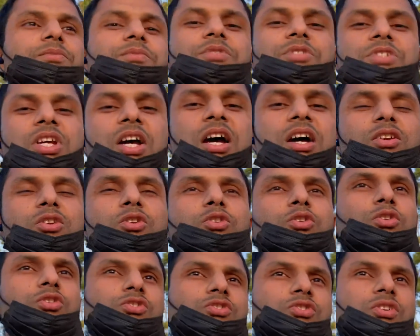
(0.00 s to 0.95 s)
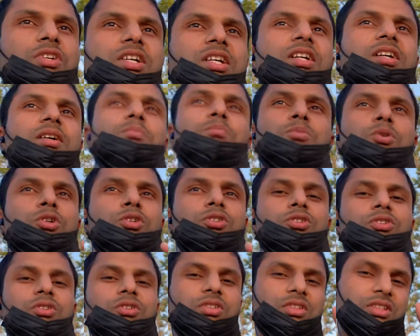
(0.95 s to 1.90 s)
जान को जो है मौत
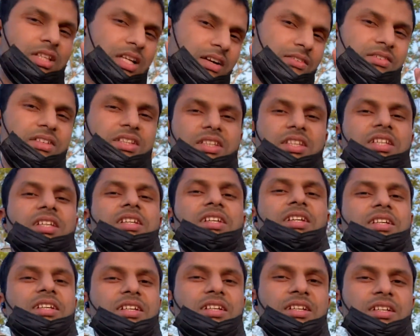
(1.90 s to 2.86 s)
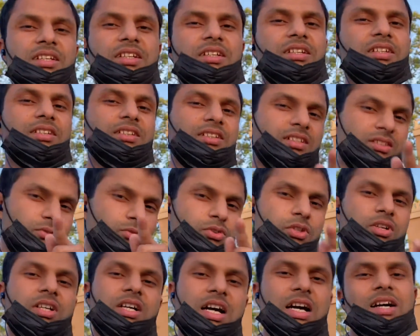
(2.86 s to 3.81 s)
को दावत दे रहे हैं वो
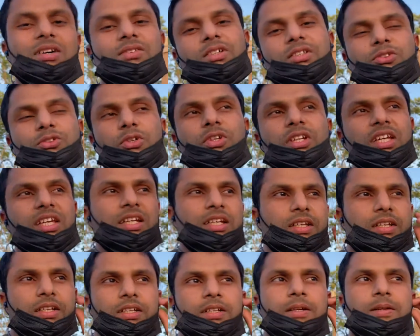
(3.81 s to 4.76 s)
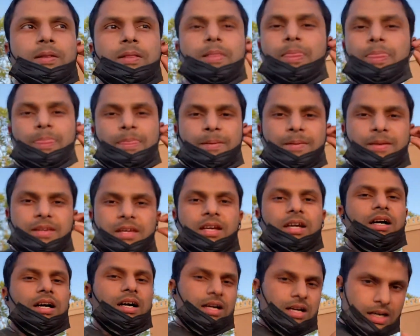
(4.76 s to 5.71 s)
कहावत सुनी है ना कि
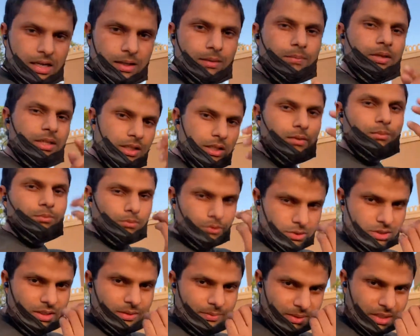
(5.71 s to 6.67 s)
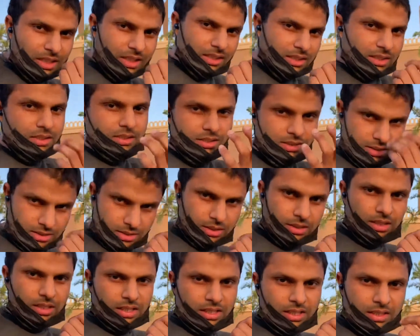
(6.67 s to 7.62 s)
आबेल मुझे मार
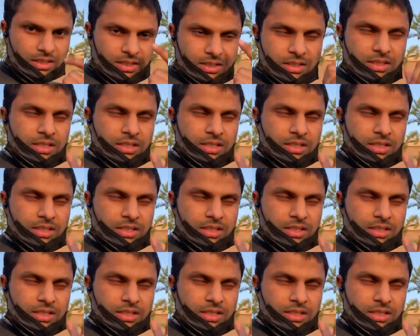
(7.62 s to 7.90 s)
आ हाँ,